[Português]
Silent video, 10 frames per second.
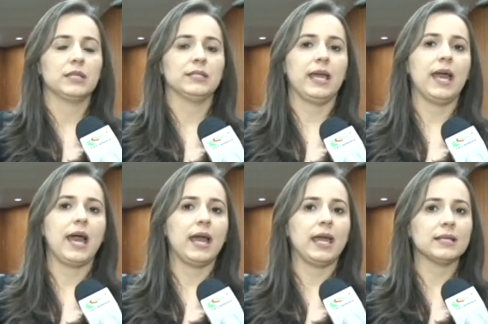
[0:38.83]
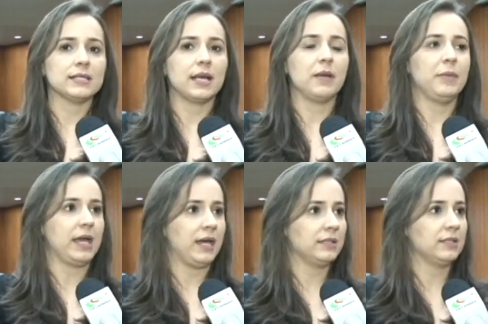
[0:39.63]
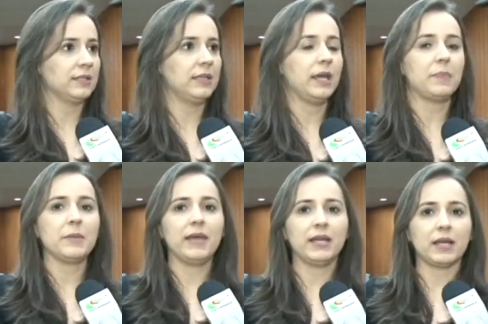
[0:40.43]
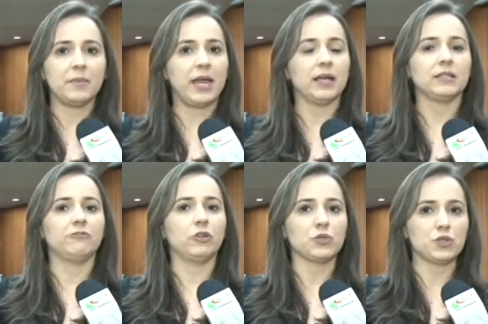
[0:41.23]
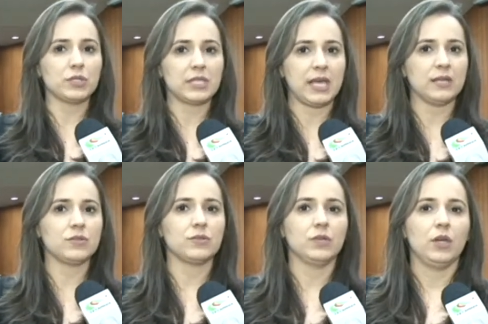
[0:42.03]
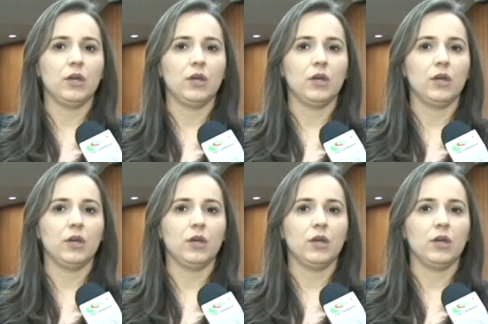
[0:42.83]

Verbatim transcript: né, a essa caminhada, que a primeira caminhada foi um sucesso,